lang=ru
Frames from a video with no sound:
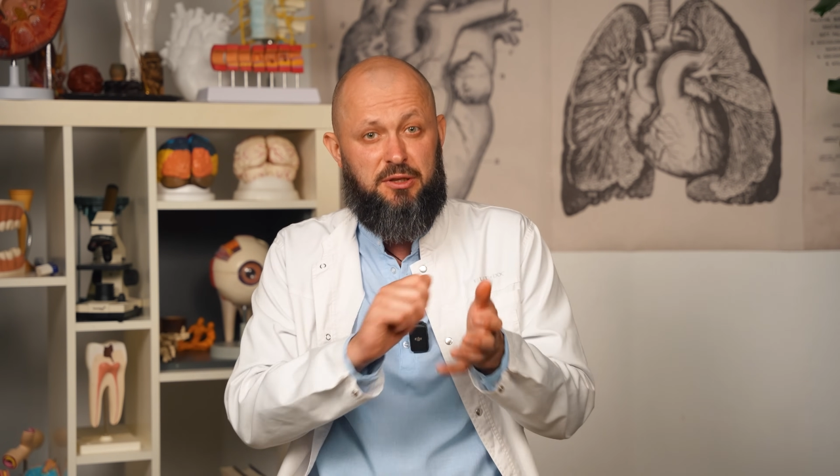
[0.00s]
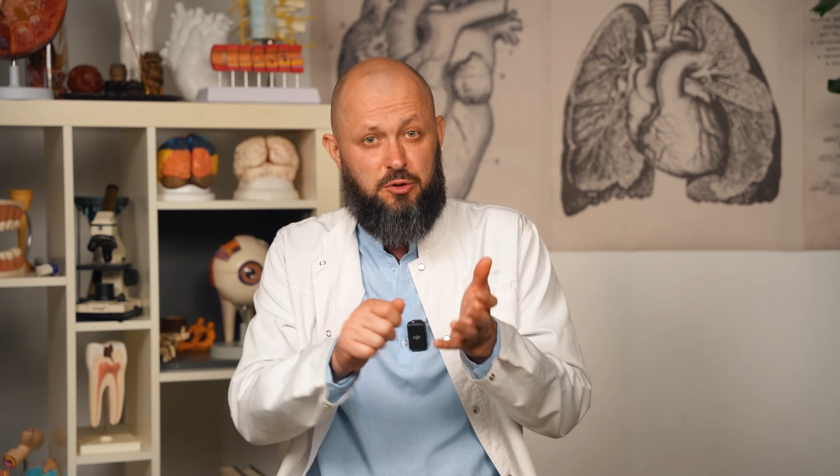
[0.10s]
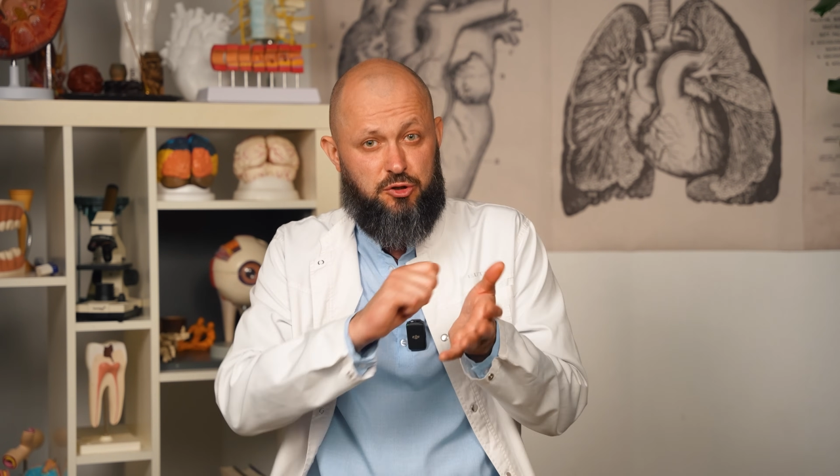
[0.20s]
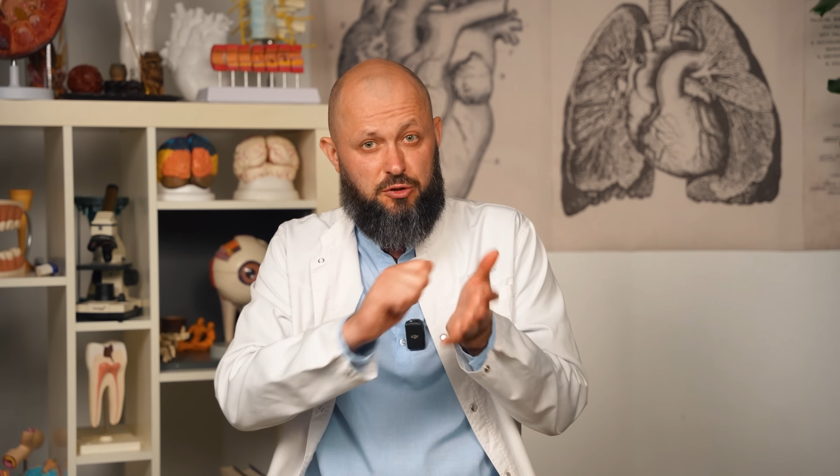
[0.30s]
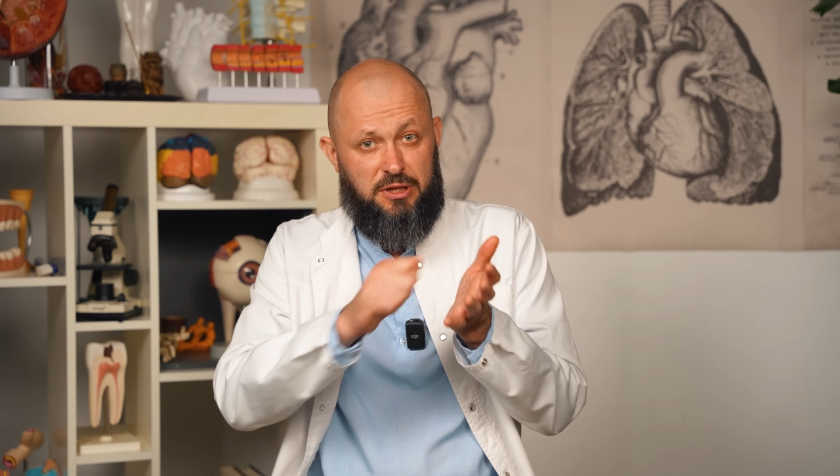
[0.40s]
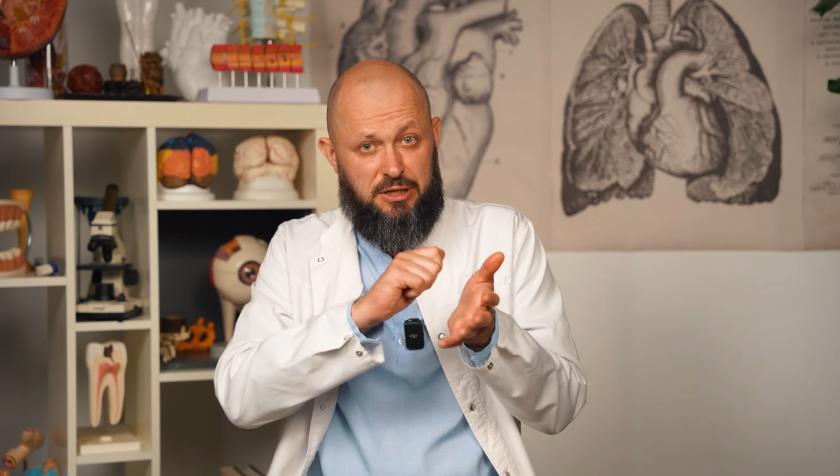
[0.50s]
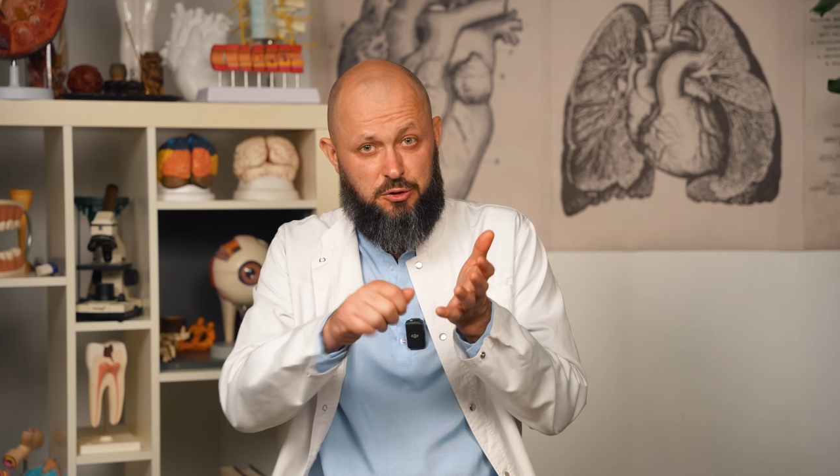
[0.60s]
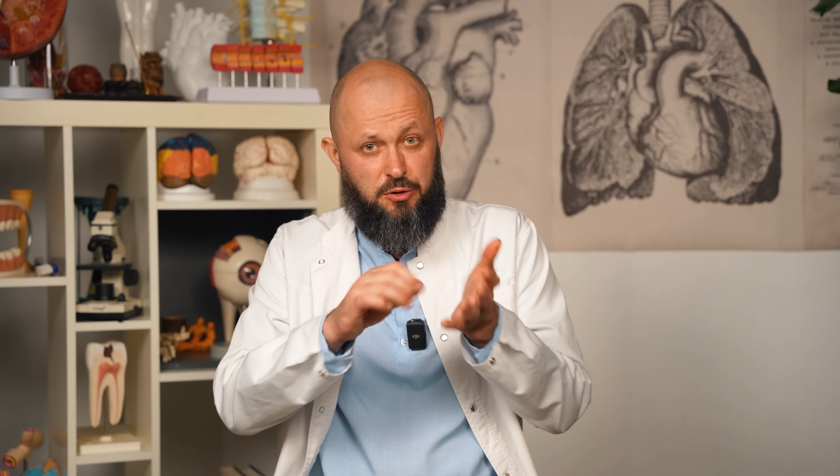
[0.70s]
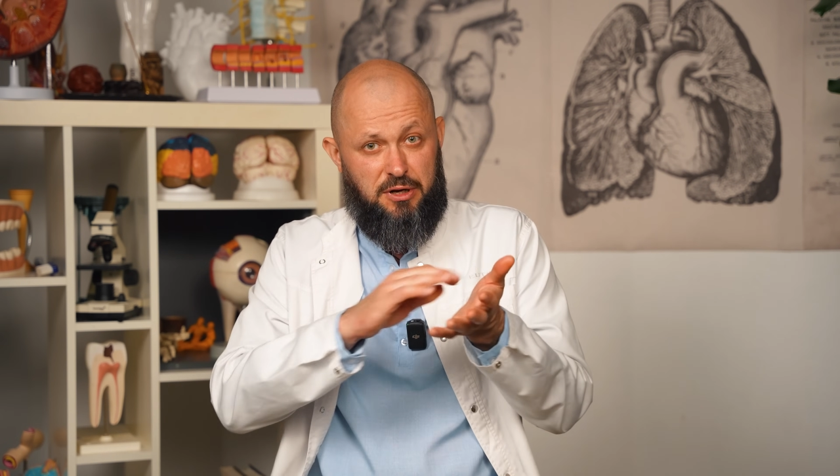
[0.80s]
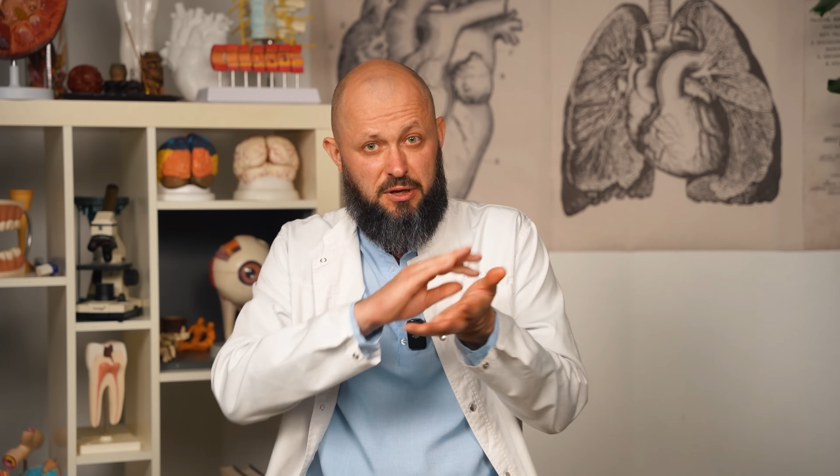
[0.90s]
то что
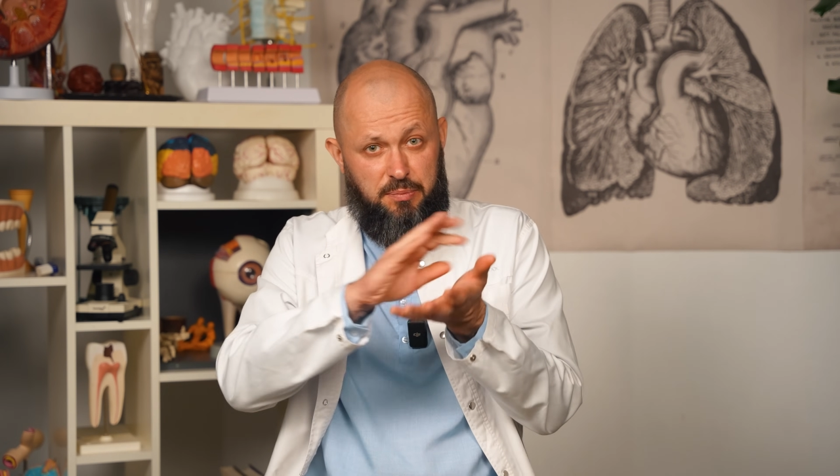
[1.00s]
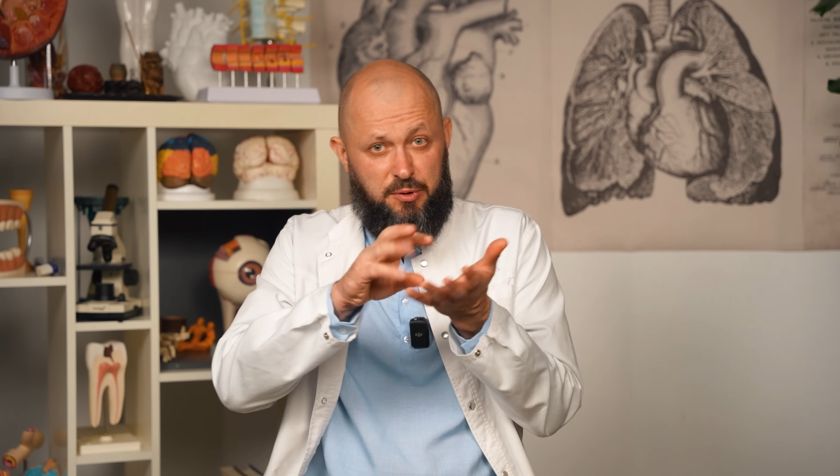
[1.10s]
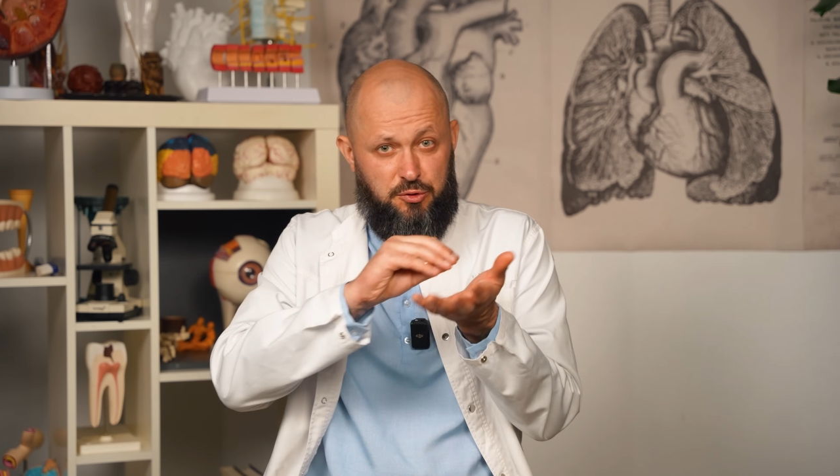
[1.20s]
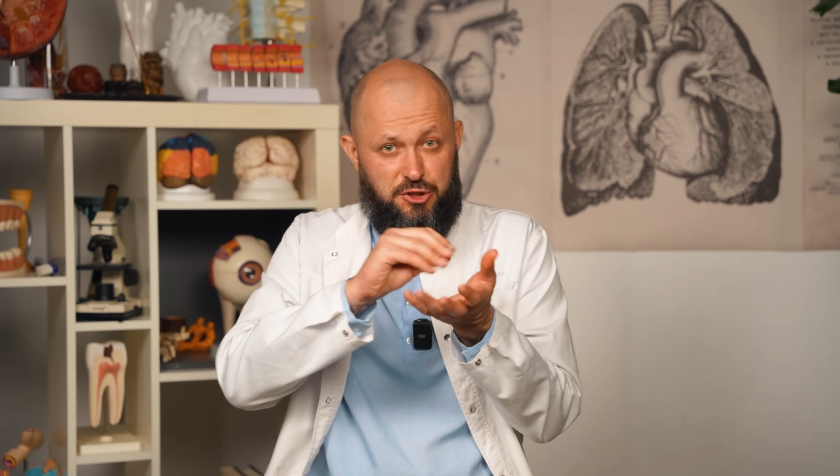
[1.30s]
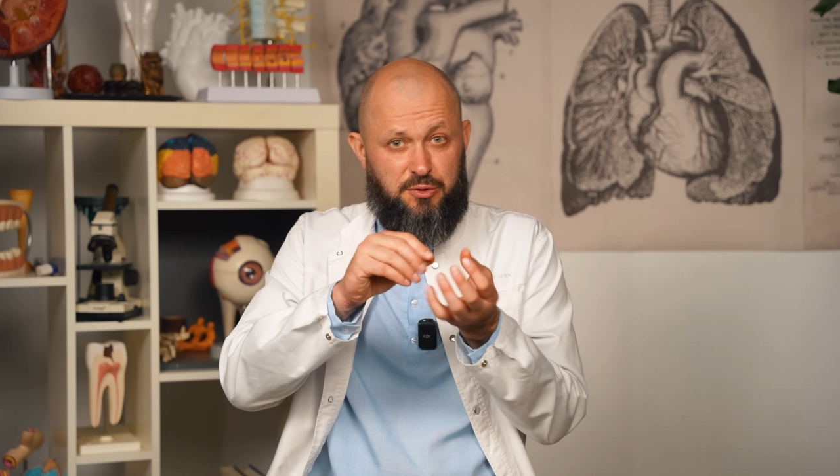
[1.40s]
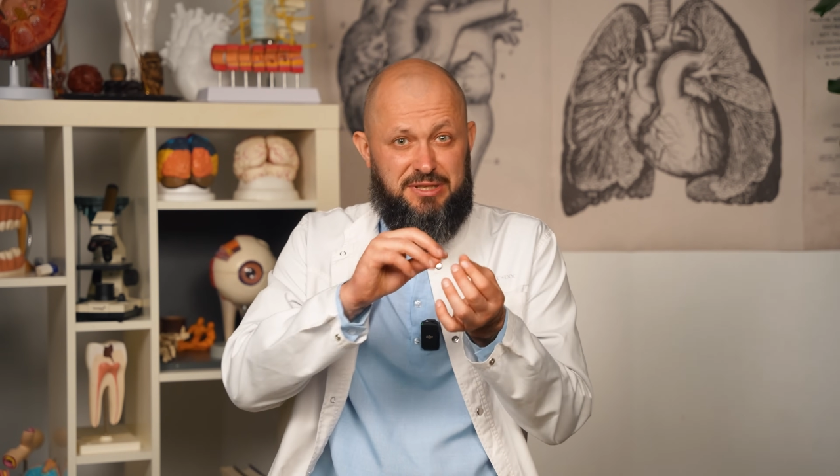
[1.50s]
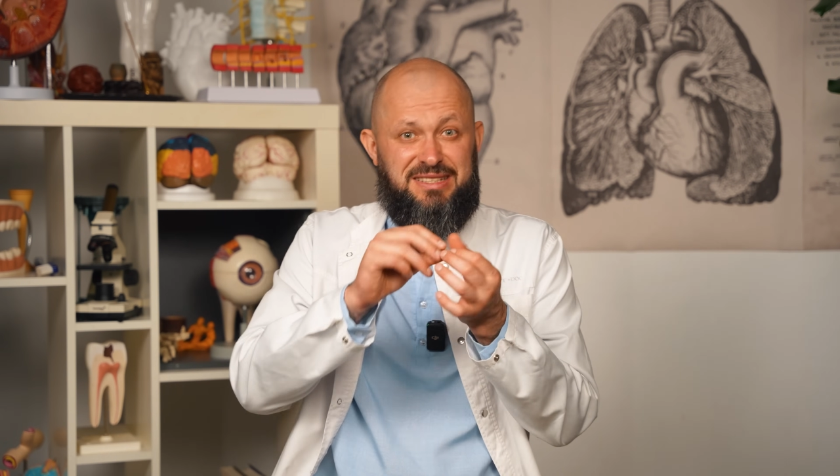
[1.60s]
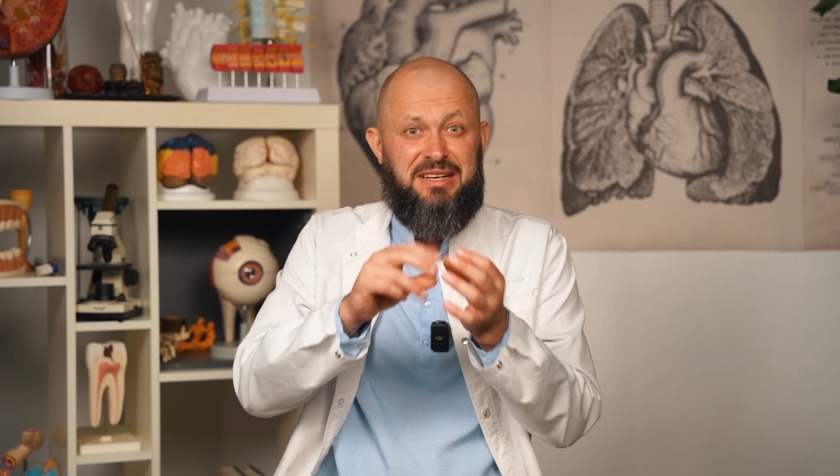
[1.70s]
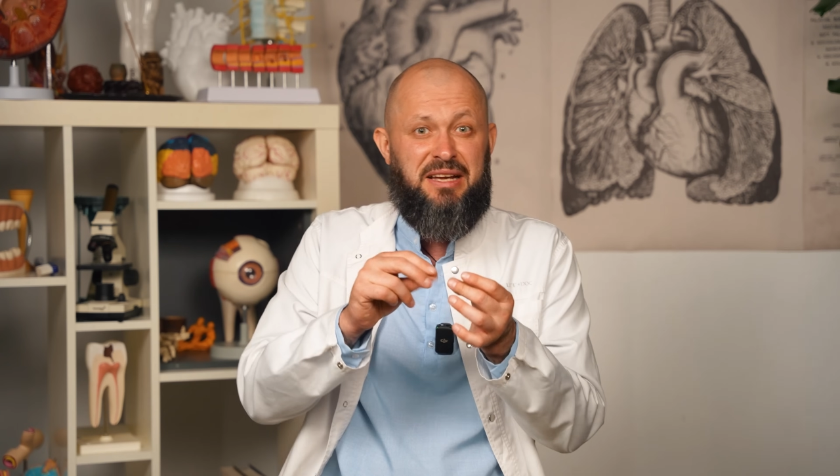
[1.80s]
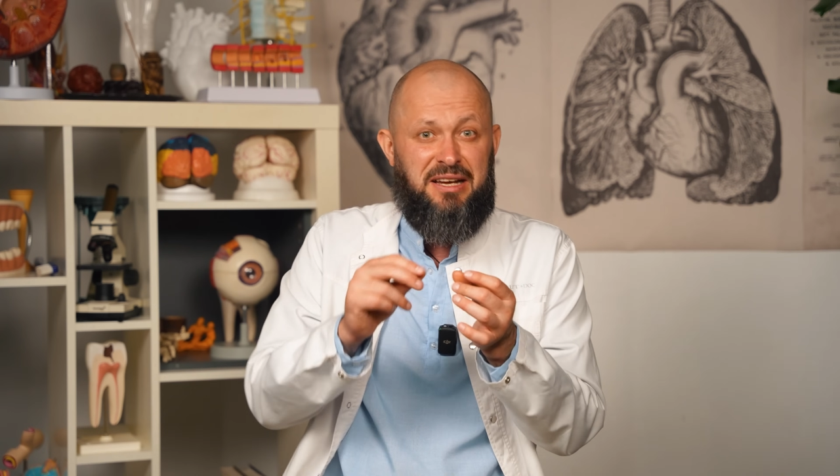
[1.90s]
натерли, получилась
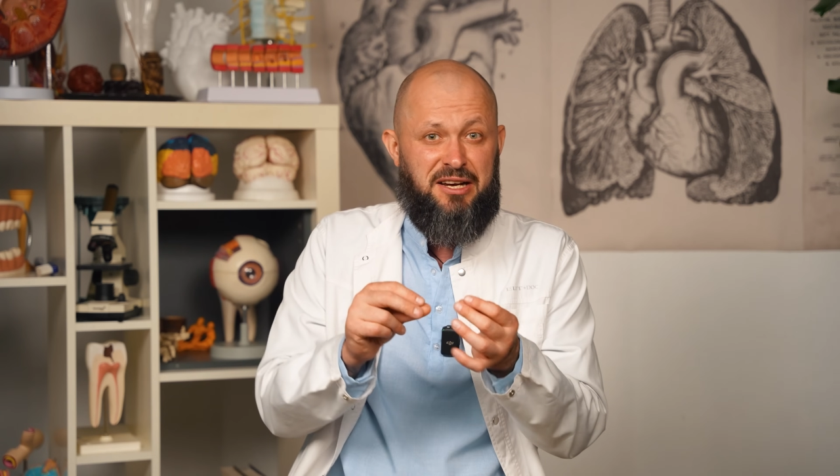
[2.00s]
такая